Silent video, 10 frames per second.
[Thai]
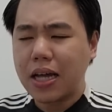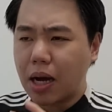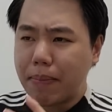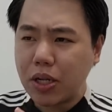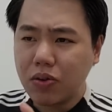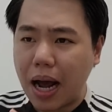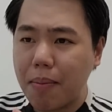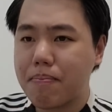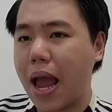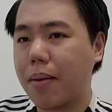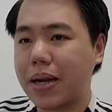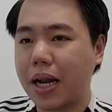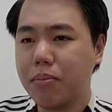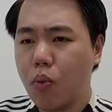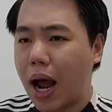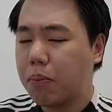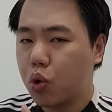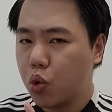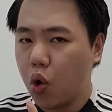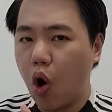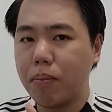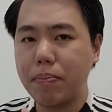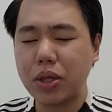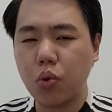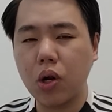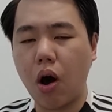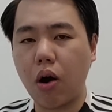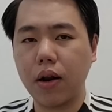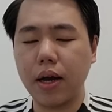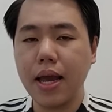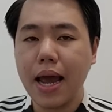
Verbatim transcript: ทำไมต้องทำแบบนั้น เมื่อวานบรูโน่เหมือนเป็นตัวหลอกเลย